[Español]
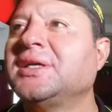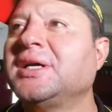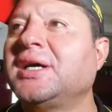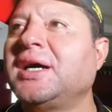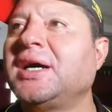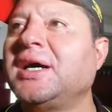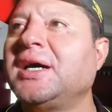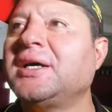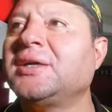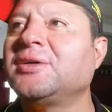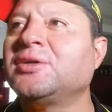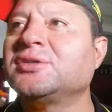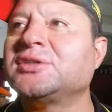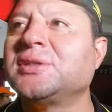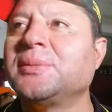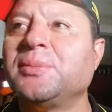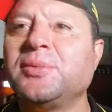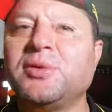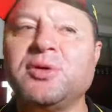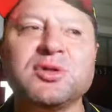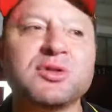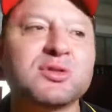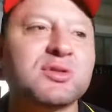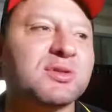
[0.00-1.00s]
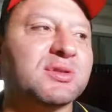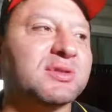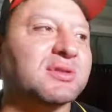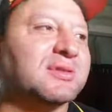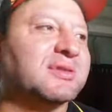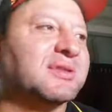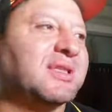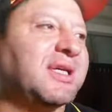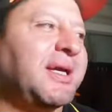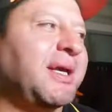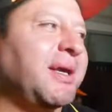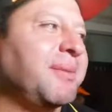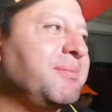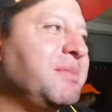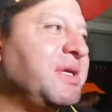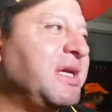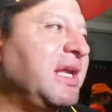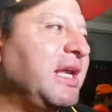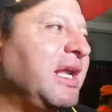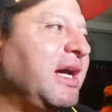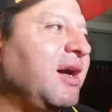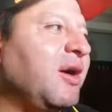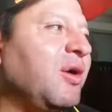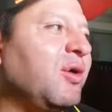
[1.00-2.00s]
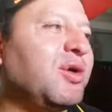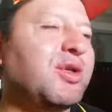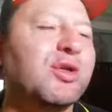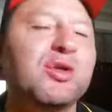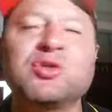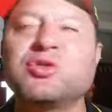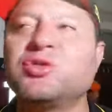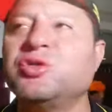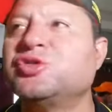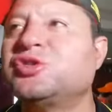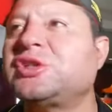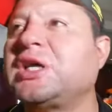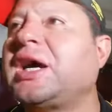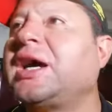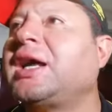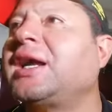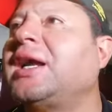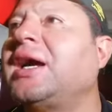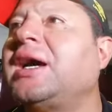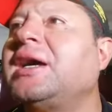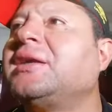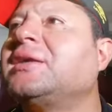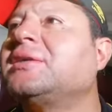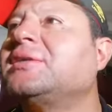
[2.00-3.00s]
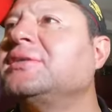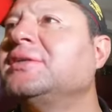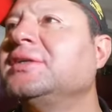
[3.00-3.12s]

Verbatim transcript: ah, nos hemos envielado y nos gusta ganar,